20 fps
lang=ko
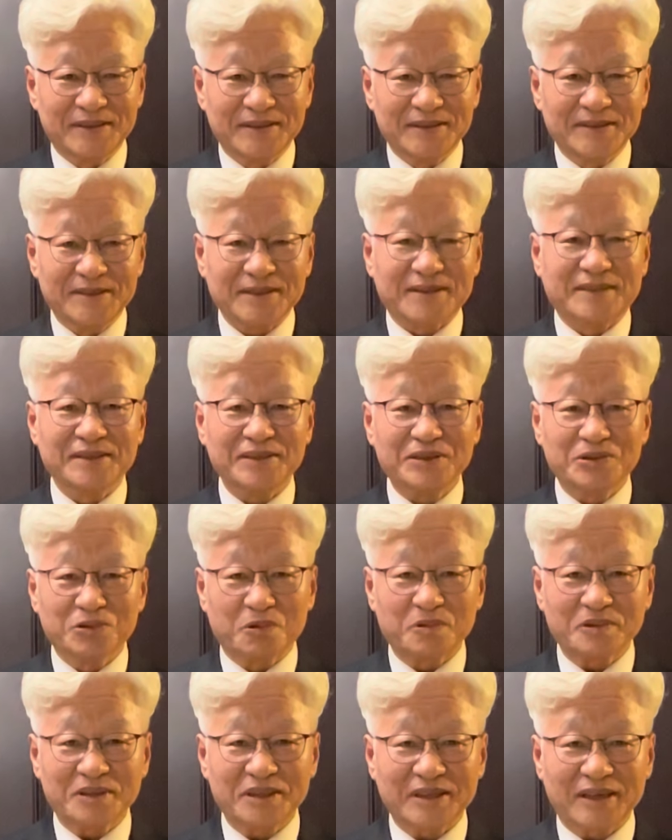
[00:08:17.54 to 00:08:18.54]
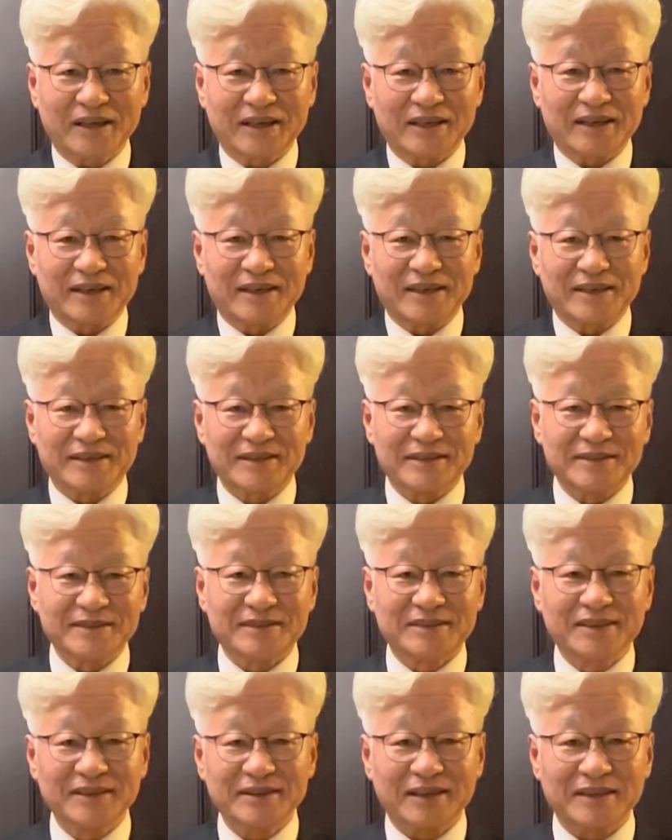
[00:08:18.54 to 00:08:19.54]
그 용기가
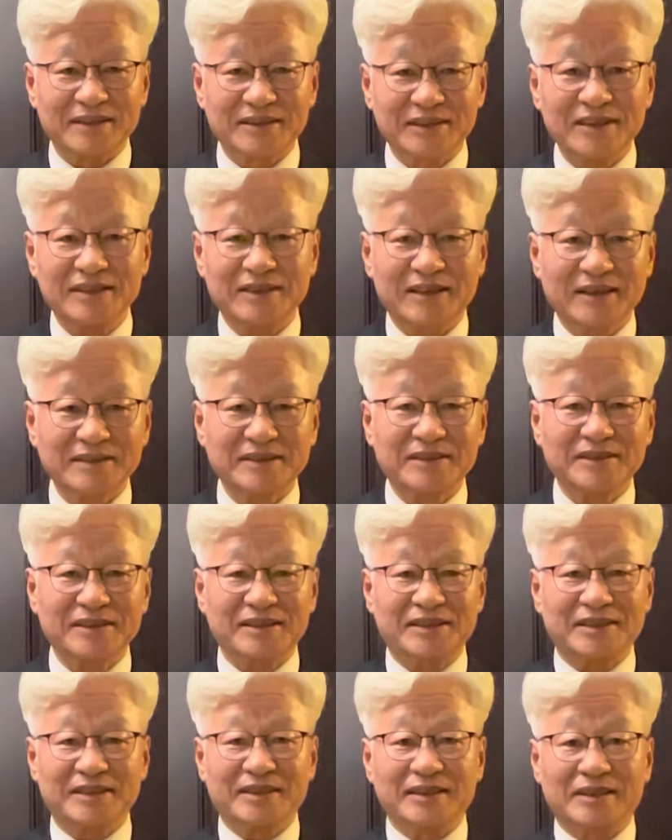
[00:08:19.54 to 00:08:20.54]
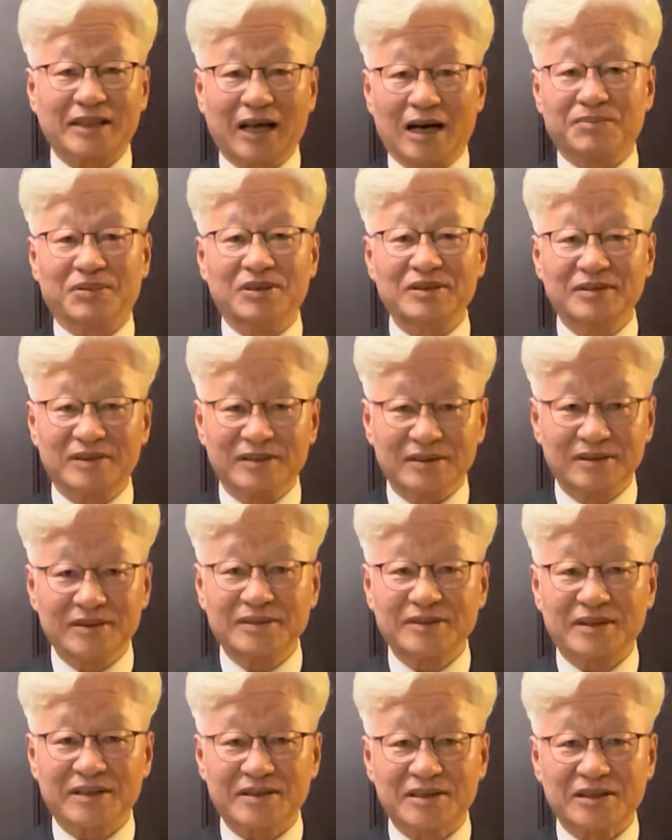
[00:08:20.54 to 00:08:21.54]
저의 신앙적인 답을
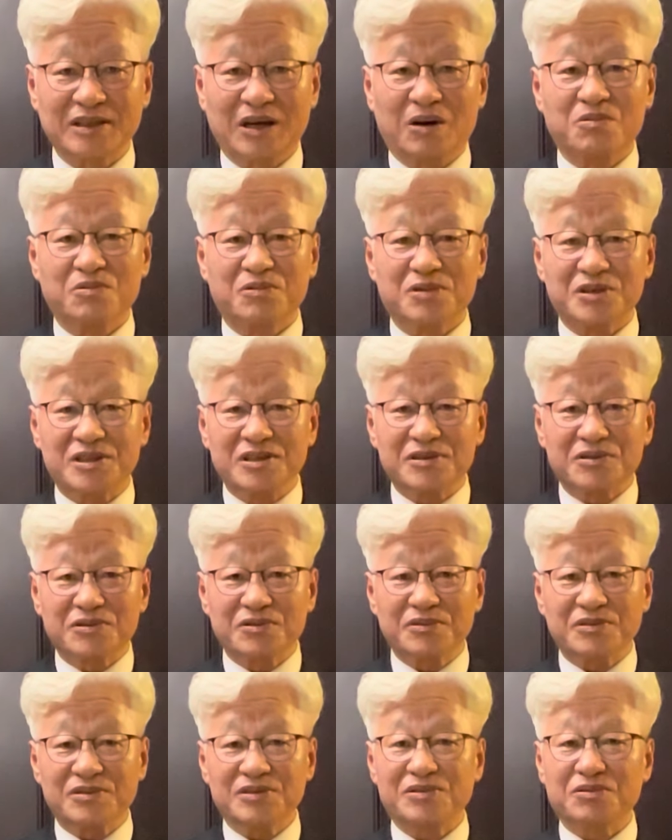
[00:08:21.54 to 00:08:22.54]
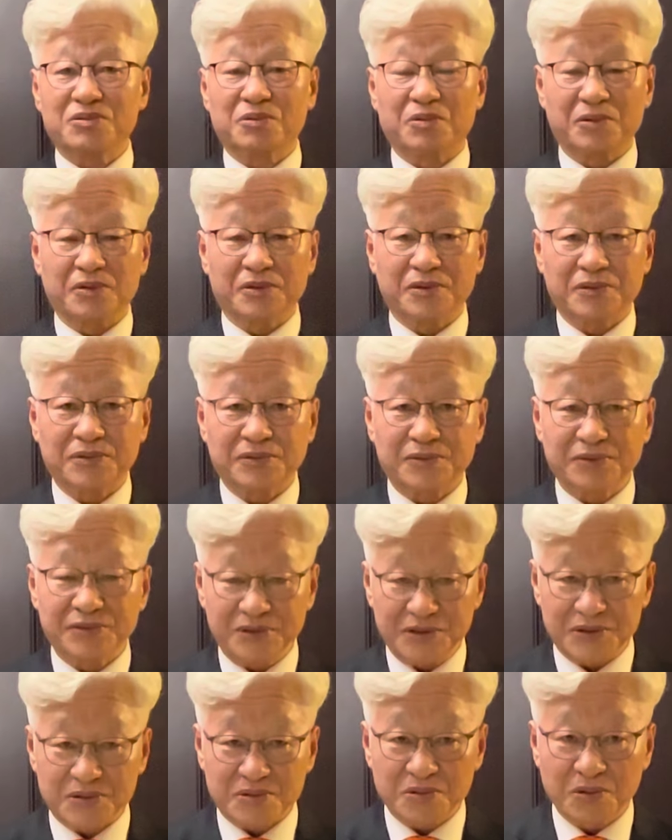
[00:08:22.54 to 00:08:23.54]
얻은 데서 나온 것일 수도
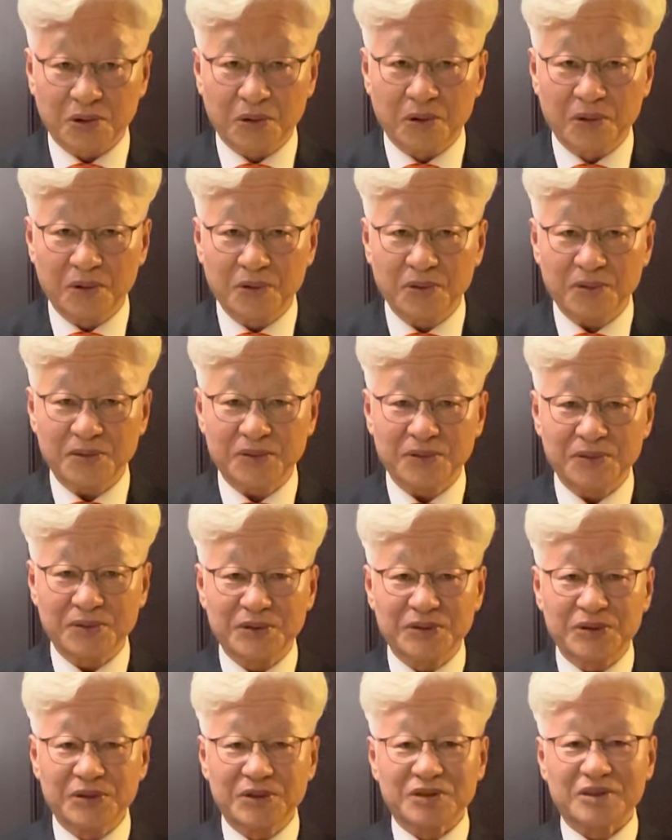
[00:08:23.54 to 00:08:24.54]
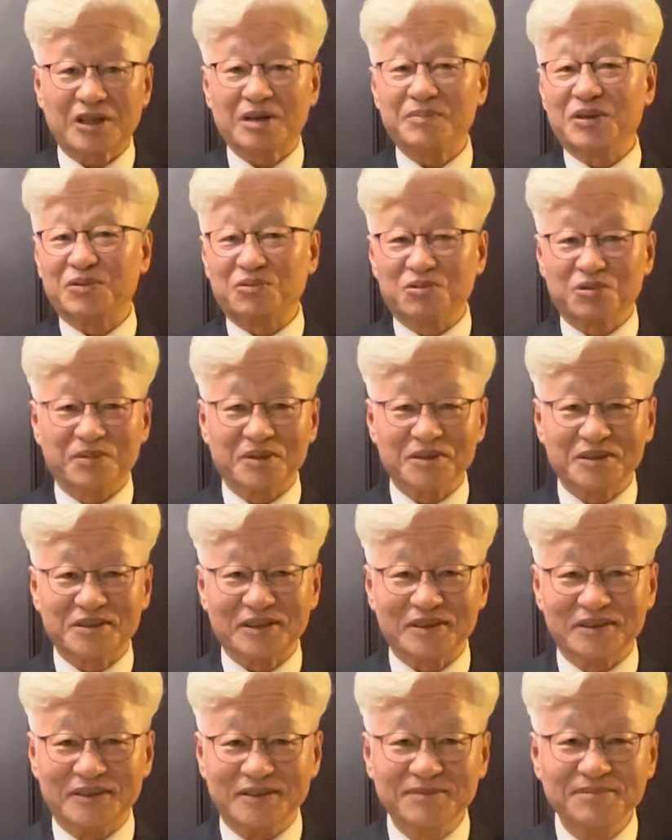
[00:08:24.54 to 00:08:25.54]
있고 다음에 두
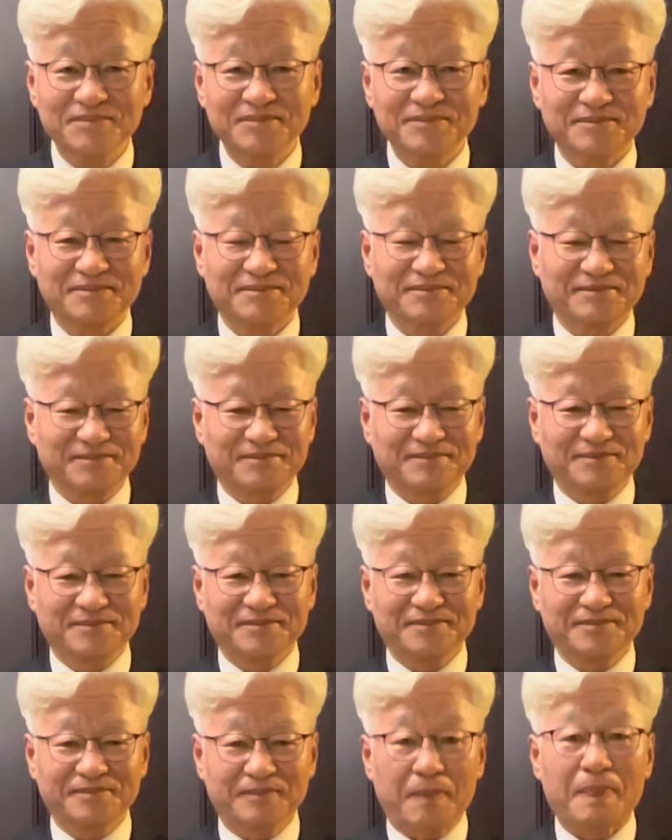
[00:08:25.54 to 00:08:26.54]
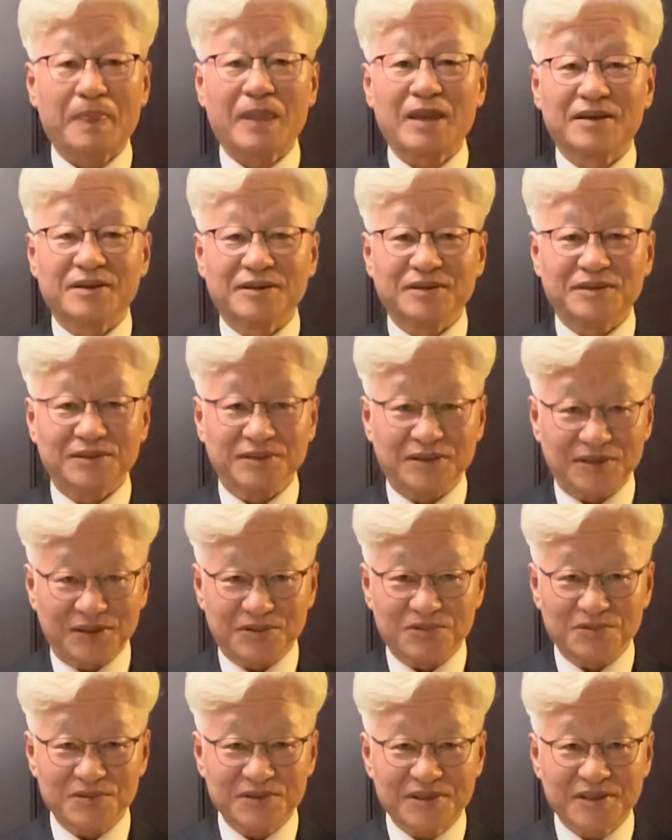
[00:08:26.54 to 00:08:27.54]
번째는
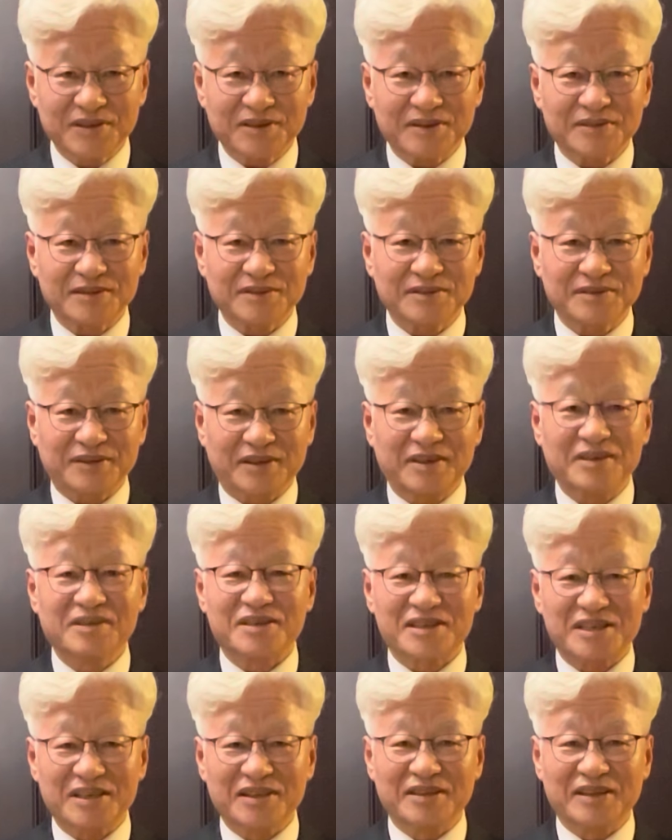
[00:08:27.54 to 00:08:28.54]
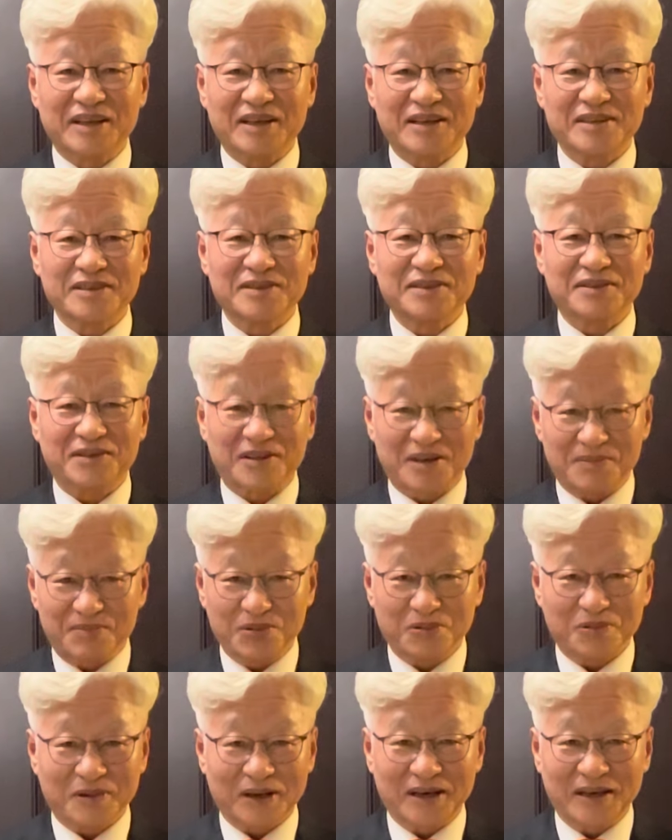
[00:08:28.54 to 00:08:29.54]
이준석 개혁신당
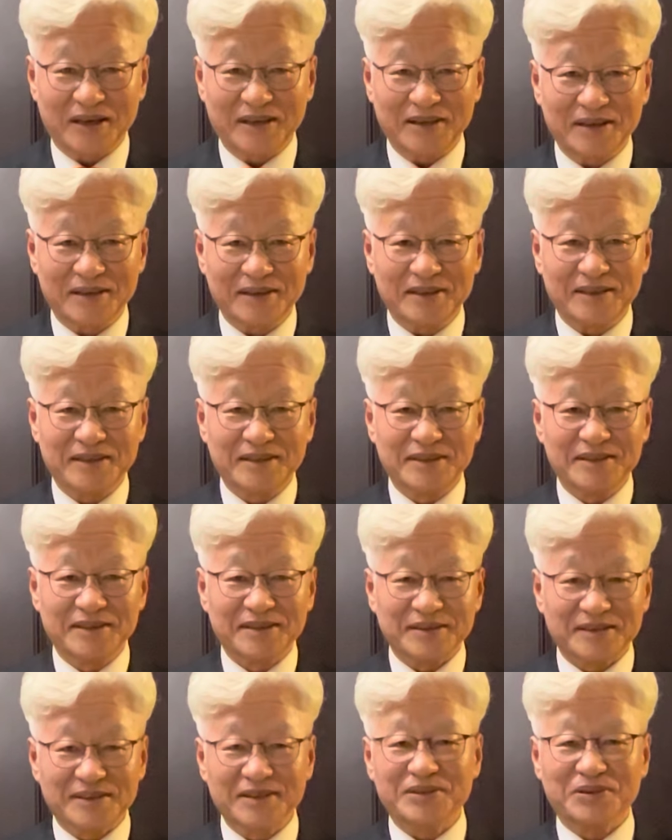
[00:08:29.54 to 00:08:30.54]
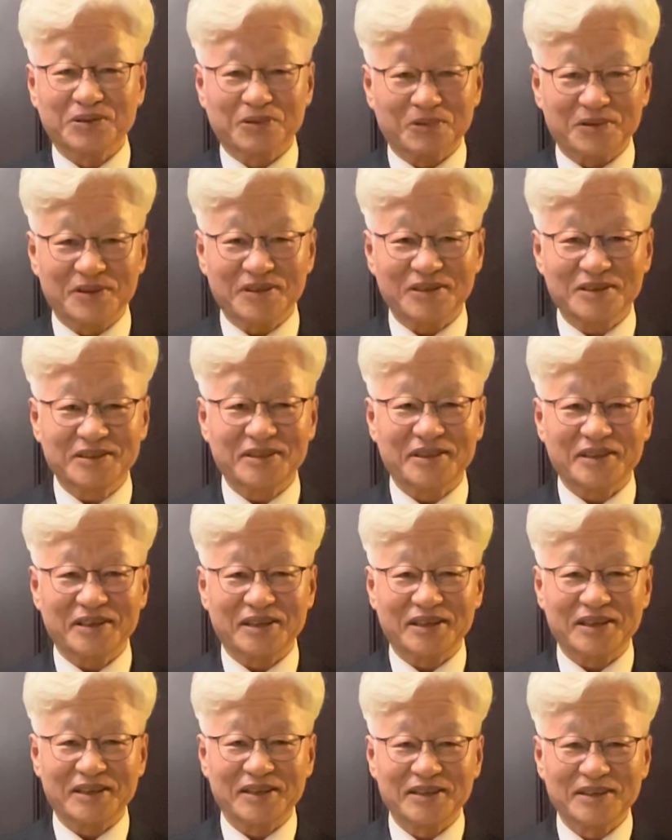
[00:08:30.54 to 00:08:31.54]
대표가 그 용기를
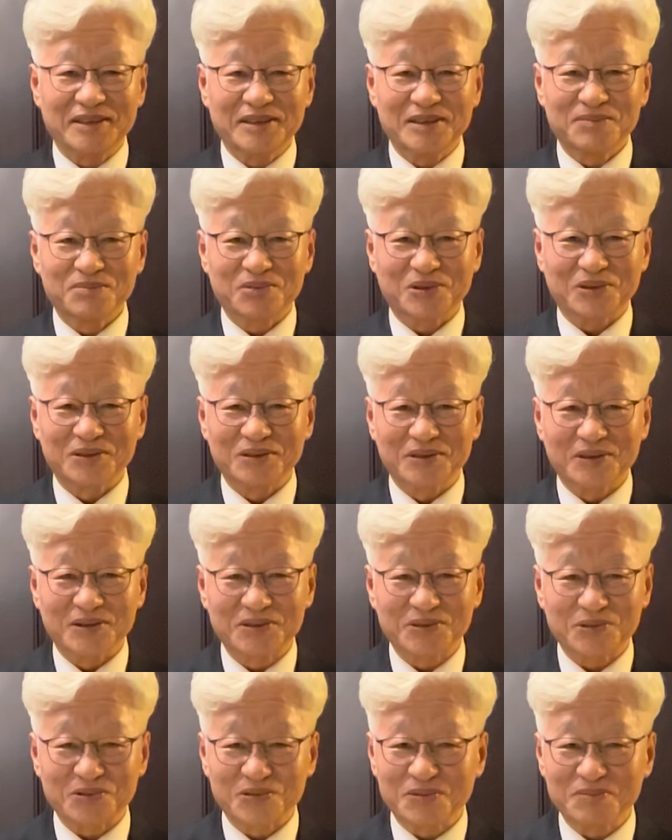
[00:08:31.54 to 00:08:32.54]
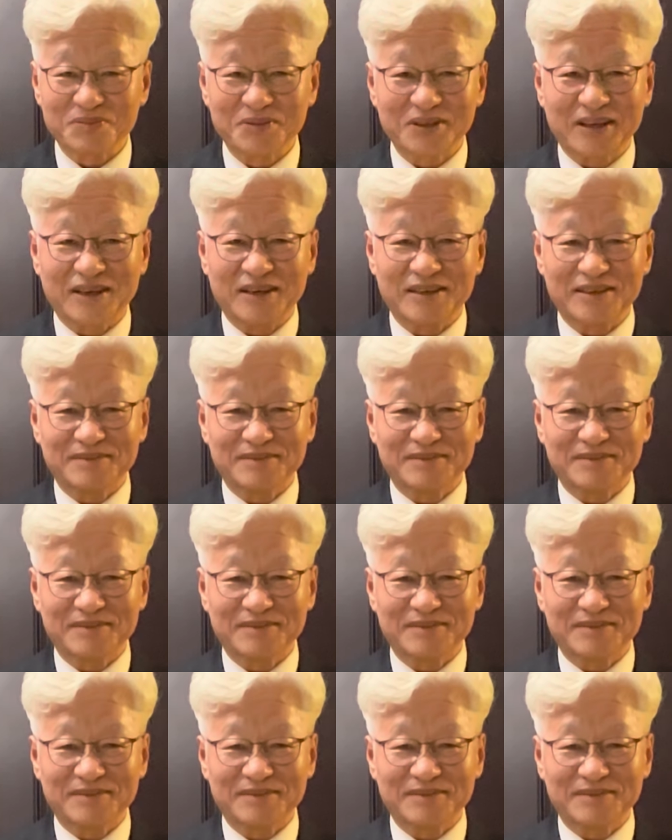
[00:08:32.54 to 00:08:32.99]
제게 불어넣어 줬습니다.